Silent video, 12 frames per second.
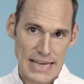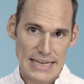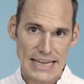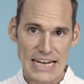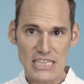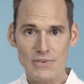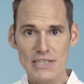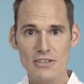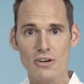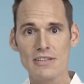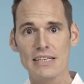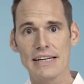
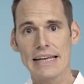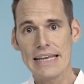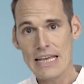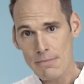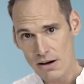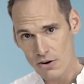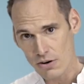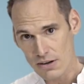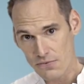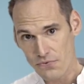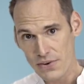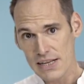Transfettsäuren sind leider immer noch
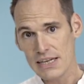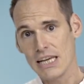in vielen